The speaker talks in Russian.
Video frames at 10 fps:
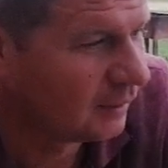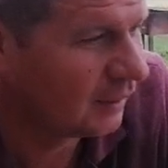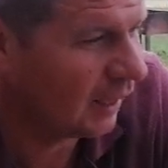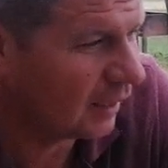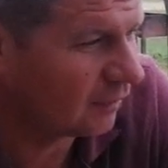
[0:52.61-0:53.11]

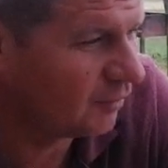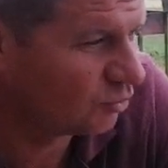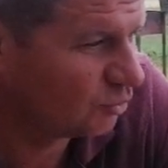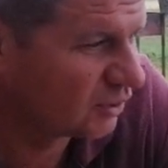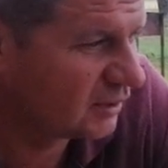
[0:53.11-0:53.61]
Так,
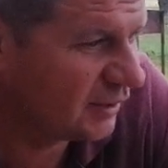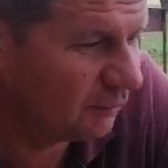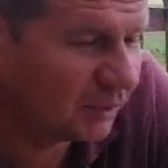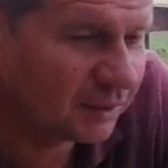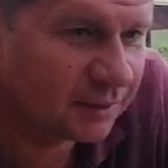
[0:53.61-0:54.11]
вернусь к
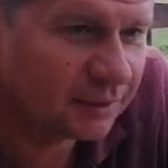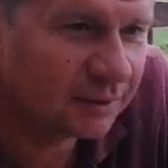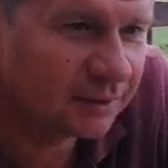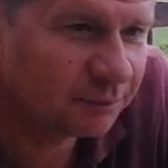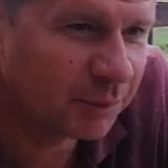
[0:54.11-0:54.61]
теме,
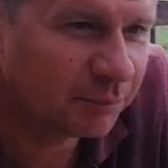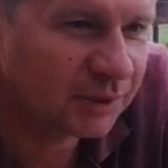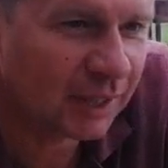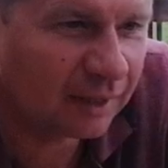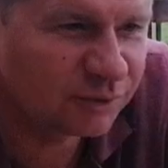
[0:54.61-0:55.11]
э,
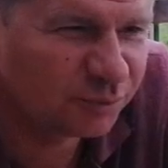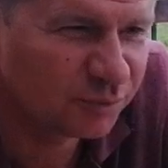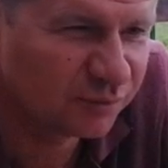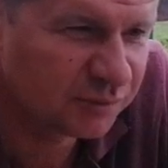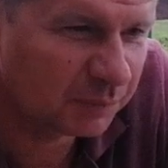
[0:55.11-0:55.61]
попытаюсь,
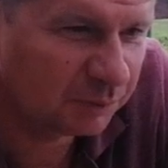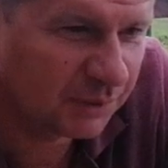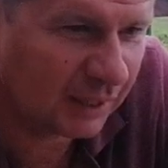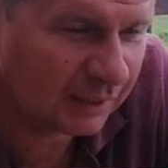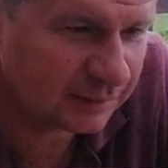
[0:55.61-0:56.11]
буду
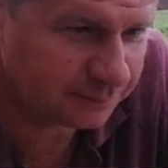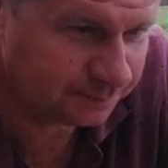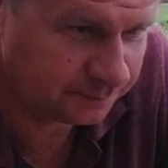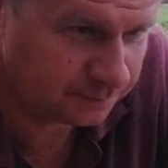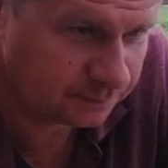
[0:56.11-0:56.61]
вспоминать,
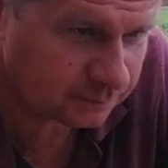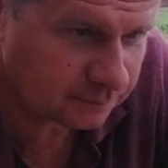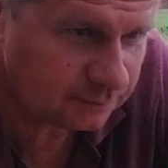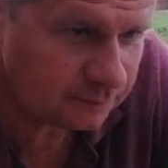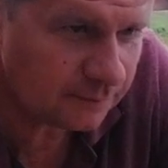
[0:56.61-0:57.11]

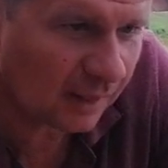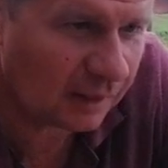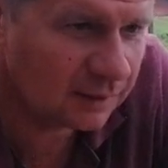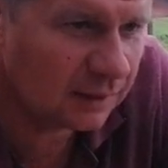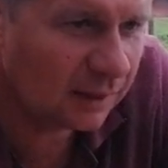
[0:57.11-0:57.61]

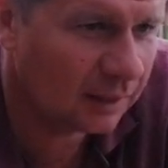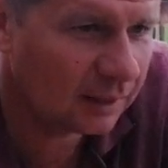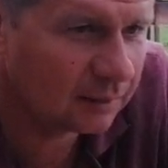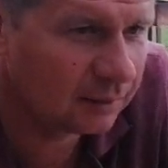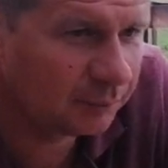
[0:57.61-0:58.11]

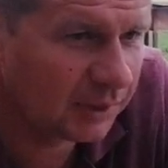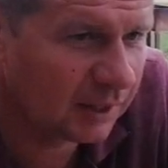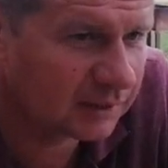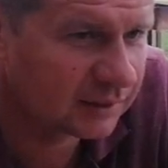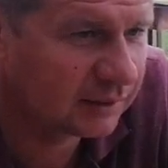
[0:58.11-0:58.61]
когда
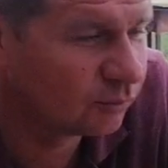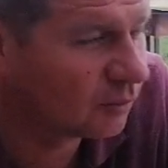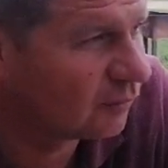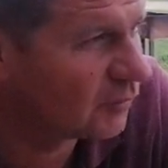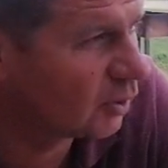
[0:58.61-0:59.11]
меня
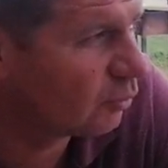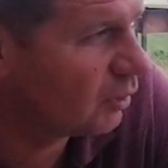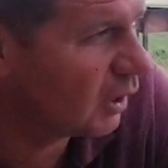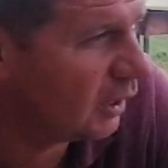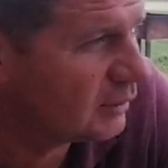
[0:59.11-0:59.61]
скинуло
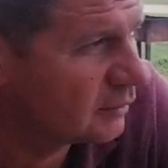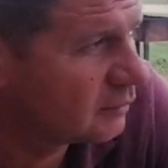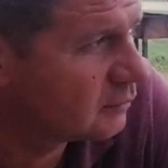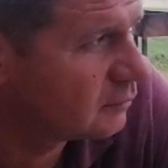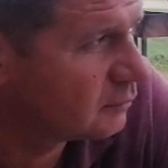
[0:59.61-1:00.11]
второй раз –